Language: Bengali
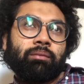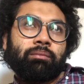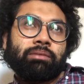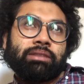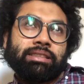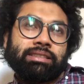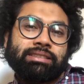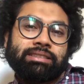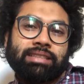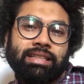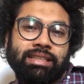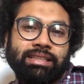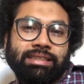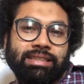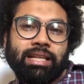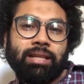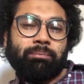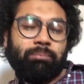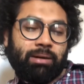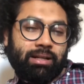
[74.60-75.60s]
ডিসিশন
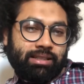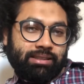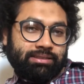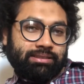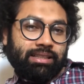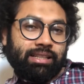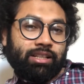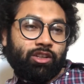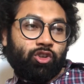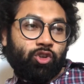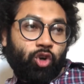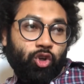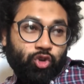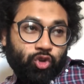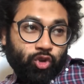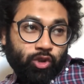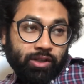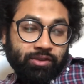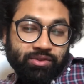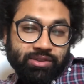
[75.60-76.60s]
নিতেই পারে যে কত
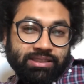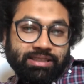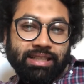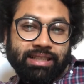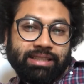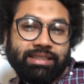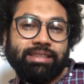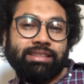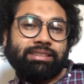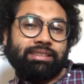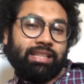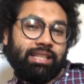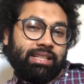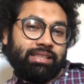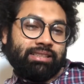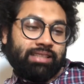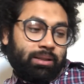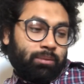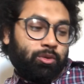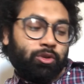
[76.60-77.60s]
এফিসিয়েন্টলি তারা
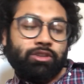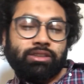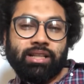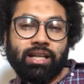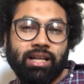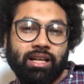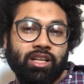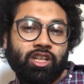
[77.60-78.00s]
সেই ভোটটা